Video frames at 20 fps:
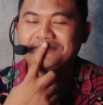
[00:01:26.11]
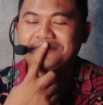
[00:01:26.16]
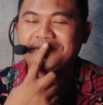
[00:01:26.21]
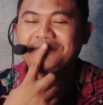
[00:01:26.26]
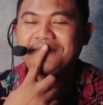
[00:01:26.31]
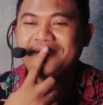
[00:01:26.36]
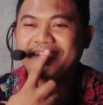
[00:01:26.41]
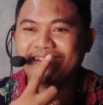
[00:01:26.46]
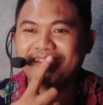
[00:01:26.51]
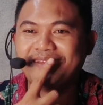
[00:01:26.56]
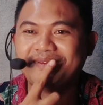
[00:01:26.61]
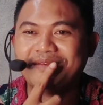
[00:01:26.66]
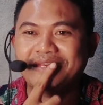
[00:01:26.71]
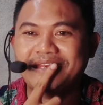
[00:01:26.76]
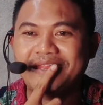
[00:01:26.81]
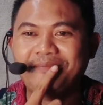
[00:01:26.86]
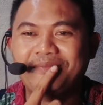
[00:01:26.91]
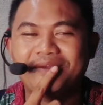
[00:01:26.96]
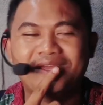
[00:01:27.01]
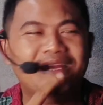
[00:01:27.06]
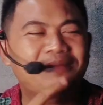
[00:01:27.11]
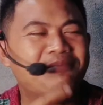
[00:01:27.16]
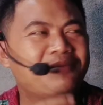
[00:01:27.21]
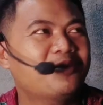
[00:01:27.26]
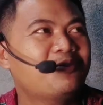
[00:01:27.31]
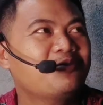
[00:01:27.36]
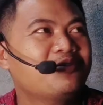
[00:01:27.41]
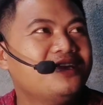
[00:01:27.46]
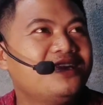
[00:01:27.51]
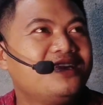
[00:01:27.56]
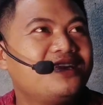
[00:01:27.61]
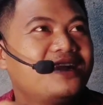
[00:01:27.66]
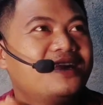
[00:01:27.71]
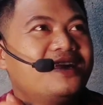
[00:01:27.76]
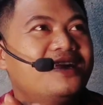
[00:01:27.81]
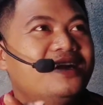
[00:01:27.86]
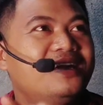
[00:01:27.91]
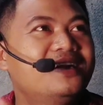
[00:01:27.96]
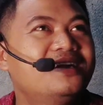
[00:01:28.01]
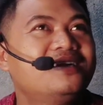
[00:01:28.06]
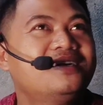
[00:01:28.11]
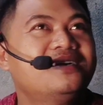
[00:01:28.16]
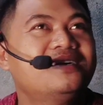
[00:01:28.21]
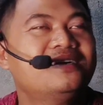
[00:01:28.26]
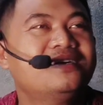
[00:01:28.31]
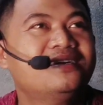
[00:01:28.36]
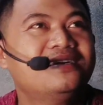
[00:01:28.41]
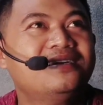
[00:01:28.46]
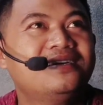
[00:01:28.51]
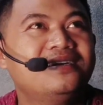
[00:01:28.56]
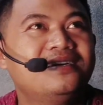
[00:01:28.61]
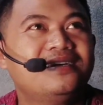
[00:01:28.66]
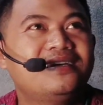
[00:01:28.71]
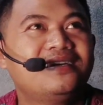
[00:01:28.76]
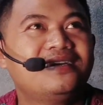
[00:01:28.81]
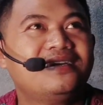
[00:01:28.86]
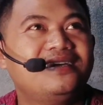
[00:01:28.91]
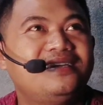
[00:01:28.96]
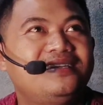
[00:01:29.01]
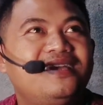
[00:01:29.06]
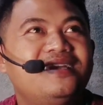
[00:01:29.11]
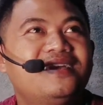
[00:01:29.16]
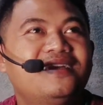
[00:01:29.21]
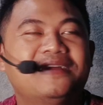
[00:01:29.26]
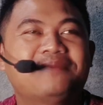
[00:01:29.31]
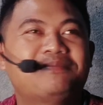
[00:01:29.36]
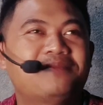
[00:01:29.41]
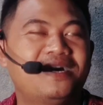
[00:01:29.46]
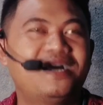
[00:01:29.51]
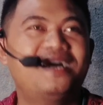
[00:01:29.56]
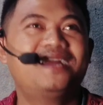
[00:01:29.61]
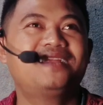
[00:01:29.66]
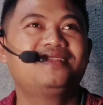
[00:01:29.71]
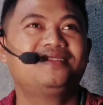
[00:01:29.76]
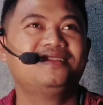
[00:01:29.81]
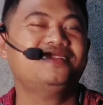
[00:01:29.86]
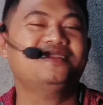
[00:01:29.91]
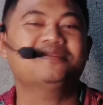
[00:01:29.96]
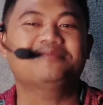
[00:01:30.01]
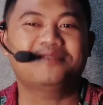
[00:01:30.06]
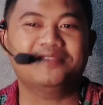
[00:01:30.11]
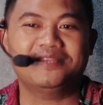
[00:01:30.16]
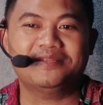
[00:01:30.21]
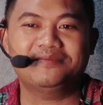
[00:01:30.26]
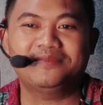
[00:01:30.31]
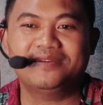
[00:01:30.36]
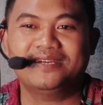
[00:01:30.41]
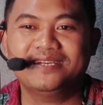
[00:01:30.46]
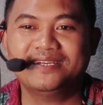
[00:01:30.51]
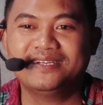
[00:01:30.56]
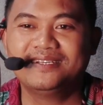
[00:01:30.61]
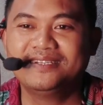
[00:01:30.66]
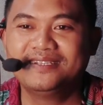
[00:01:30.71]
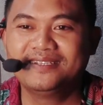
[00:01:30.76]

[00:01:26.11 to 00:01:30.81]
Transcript: gimana ya DP DP logi kadang kita nggak mengerti teman-teman